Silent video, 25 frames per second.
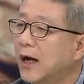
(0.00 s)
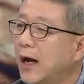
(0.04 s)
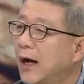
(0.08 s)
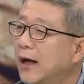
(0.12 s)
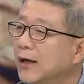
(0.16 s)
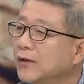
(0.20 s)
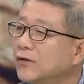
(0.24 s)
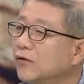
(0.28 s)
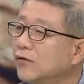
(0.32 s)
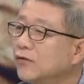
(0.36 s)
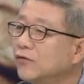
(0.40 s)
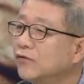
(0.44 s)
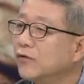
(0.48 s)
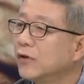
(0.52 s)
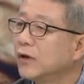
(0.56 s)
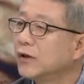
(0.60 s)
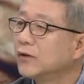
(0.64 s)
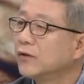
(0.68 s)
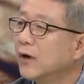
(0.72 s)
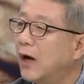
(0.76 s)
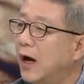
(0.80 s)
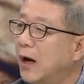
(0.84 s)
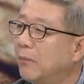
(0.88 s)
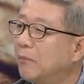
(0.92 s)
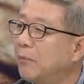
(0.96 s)

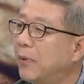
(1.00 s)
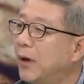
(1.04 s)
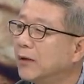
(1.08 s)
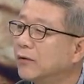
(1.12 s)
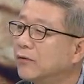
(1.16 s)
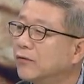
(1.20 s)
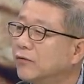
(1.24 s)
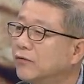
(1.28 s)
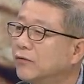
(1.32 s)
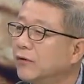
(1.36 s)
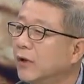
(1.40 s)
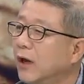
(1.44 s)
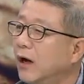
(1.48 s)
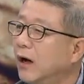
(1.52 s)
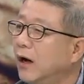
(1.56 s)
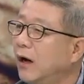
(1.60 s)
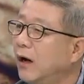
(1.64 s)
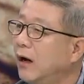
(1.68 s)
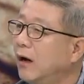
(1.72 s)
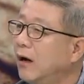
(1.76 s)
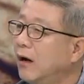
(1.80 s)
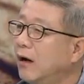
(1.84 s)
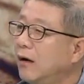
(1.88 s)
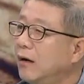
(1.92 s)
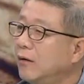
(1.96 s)
가정들에서
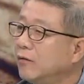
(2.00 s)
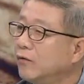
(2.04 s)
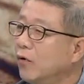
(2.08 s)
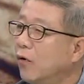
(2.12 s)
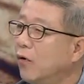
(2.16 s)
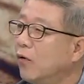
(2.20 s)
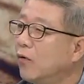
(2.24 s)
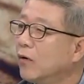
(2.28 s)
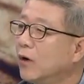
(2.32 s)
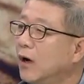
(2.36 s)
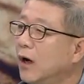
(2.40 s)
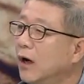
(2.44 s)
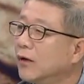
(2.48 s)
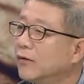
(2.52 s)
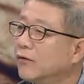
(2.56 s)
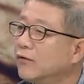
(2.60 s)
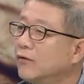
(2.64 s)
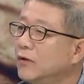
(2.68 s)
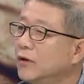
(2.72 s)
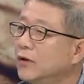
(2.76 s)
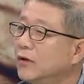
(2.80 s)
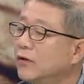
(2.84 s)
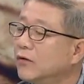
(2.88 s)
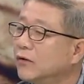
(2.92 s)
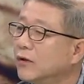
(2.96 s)
아파트나
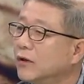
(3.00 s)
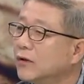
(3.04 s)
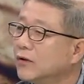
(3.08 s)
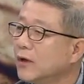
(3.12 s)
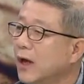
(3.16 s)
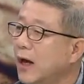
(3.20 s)
농가들 이런 데서